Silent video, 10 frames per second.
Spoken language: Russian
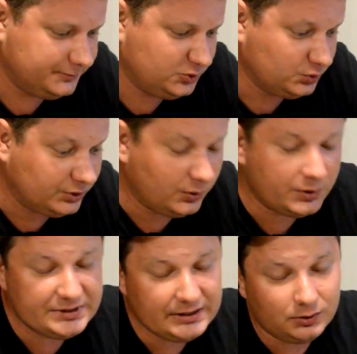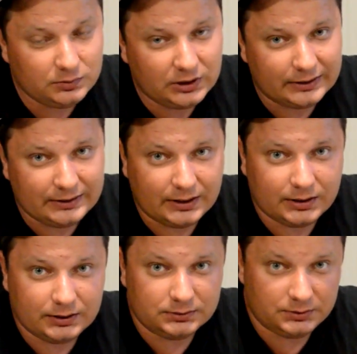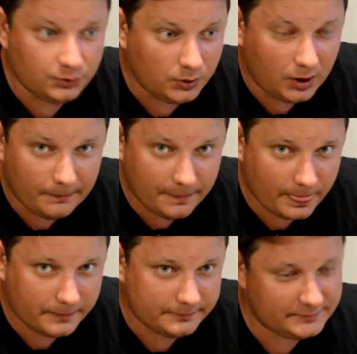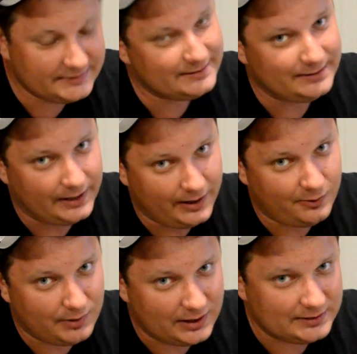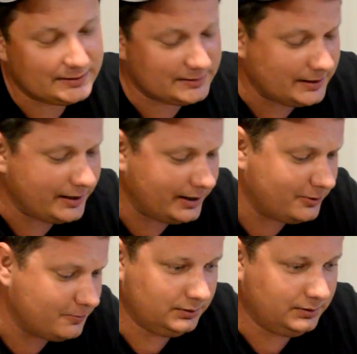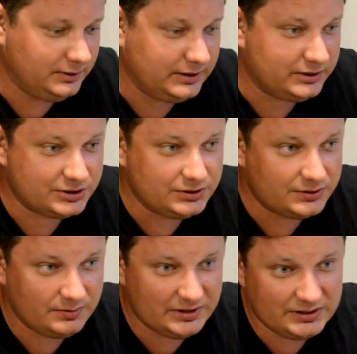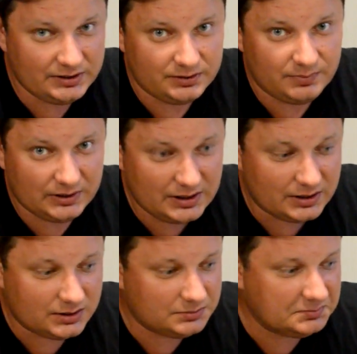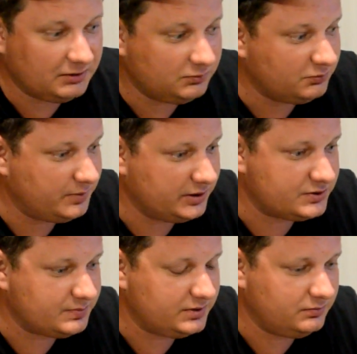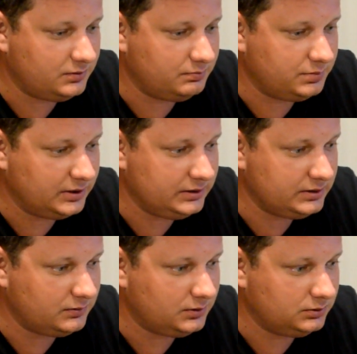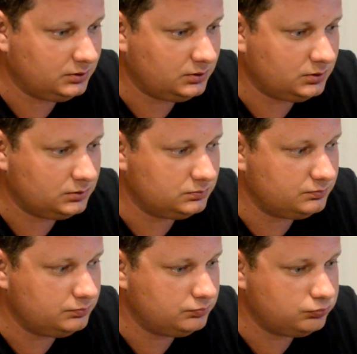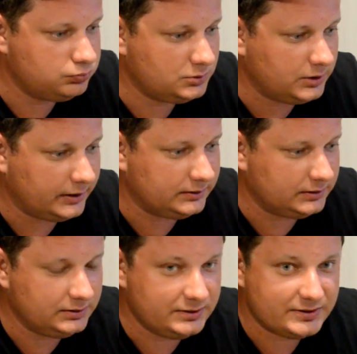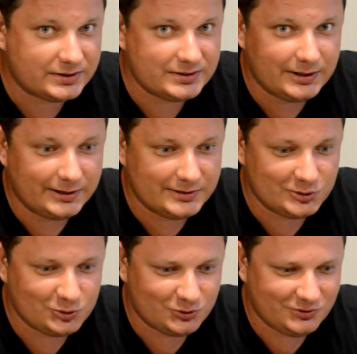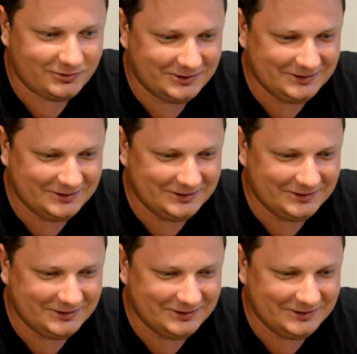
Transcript: тут такое дело, у меня на днях днюха. Старею, братцы, старею. Я решил себе сделать подарок. Давно, в принципе, его планировал, но как-то не срастается чувство.